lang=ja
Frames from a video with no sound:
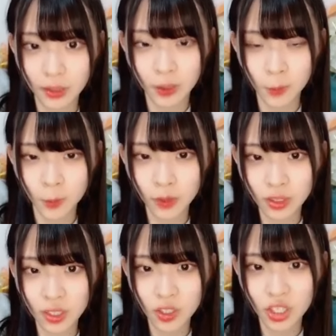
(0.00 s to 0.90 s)
今持っ
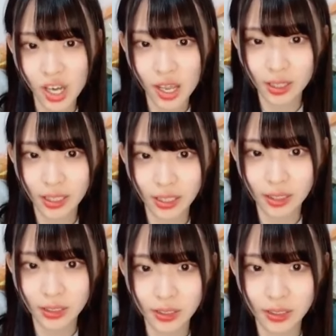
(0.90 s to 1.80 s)
てんじゃんっ
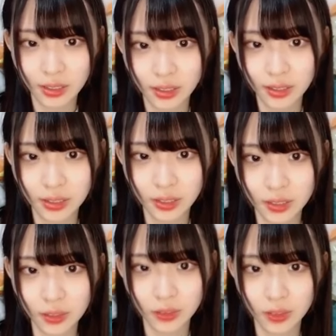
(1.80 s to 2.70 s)
て
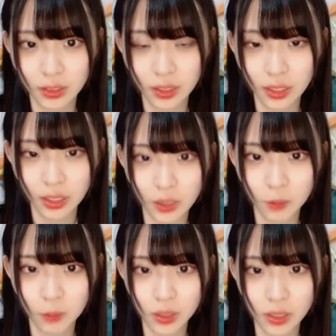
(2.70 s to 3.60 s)
そういただ
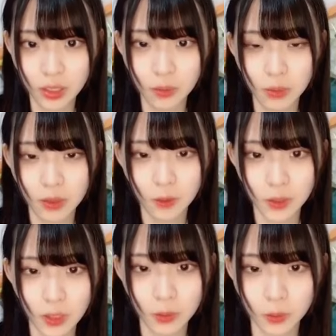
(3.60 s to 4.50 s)
きました清水
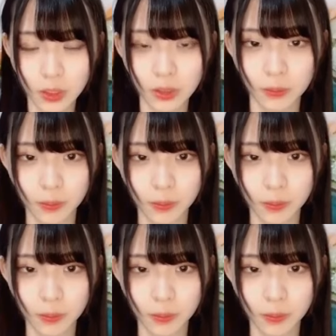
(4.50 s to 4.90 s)
梨紗子に